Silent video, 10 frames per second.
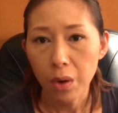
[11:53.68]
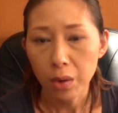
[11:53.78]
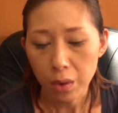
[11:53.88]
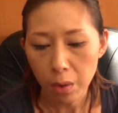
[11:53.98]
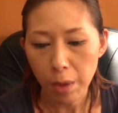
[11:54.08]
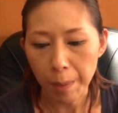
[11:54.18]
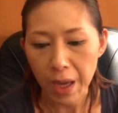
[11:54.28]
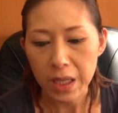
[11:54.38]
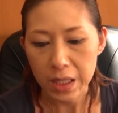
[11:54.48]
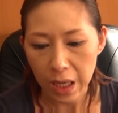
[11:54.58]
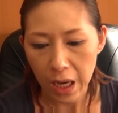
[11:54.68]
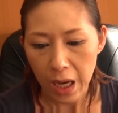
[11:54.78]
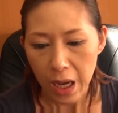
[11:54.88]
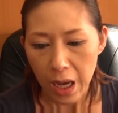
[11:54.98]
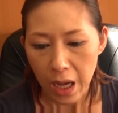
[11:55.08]
の、まあ、ページが
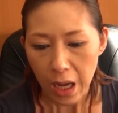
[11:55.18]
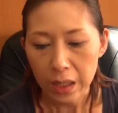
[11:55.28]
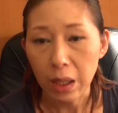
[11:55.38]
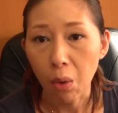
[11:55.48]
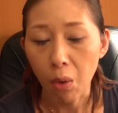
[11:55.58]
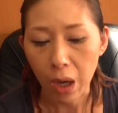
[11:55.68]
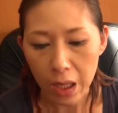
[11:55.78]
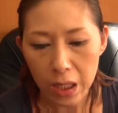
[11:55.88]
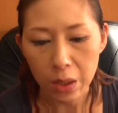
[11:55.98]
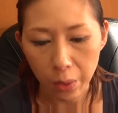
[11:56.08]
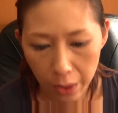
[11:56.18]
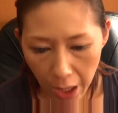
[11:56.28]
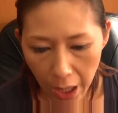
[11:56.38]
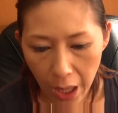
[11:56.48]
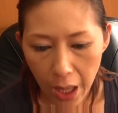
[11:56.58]
あった方がいいの
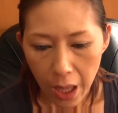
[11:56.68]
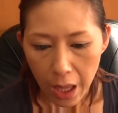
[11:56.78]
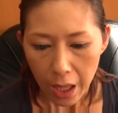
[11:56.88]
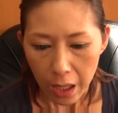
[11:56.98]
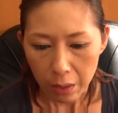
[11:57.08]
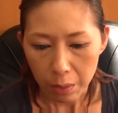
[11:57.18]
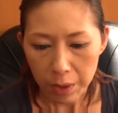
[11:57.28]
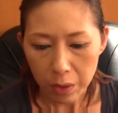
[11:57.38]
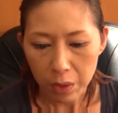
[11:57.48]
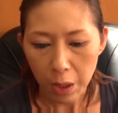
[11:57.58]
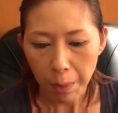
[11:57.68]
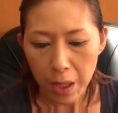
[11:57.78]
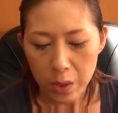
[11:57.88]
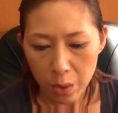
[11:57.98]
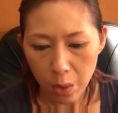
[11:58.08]
で、えっとまあ、そういった
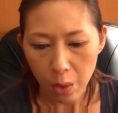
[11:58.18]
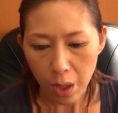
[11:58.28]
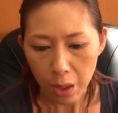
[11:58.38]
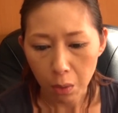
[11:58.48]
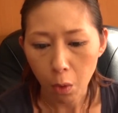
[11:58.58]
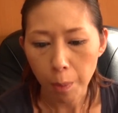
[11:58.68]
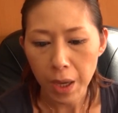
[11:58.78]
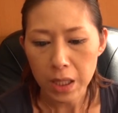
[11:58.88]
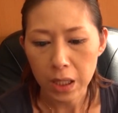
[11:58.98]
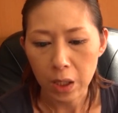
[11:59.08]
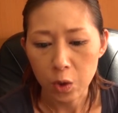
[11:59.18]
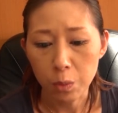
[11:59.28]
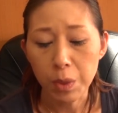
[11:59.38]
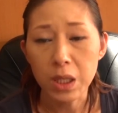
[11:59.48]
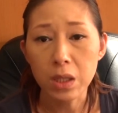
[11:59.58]
ページを、えっと、5ページから
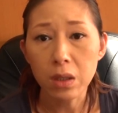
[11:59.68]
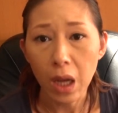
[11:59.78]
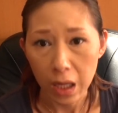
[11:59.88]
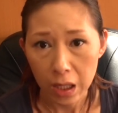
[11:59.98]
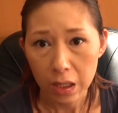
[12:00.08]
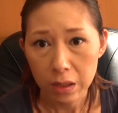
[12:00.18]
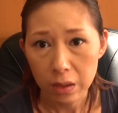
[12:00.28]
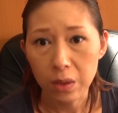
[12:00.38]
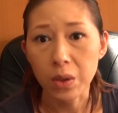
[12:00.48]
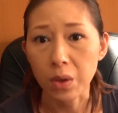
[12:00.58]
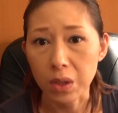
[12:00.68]
10ページぐらい作るよ